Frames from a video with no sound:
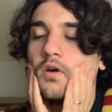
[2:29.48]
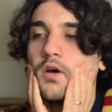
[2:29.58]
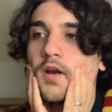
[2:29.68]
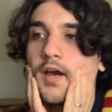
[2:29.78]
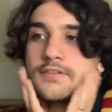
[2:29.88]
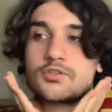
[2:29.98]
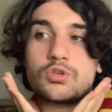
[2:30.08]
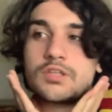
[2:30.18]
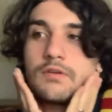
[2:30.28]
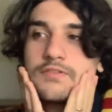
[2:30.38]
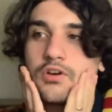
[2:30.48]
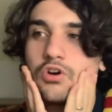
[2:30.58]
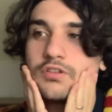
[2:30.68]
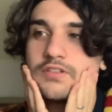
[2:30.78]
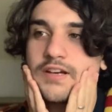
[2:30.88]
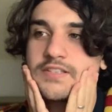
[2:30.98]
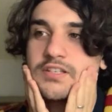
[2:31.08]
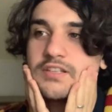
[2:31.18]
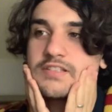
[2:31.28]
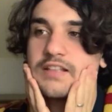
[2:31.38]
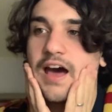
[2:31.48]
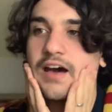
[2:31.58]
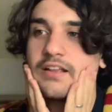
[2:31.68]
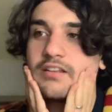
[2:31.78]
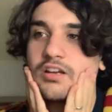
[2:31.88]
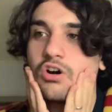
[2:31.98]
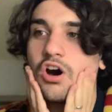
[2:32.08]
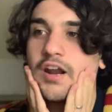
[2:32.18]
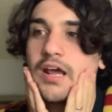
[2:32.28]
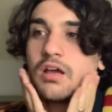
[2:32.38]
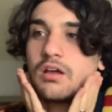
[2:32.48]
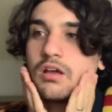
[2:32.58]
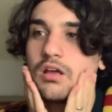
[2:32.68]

Ragazzi, ultimi secondi, Taxidis in area di rigore.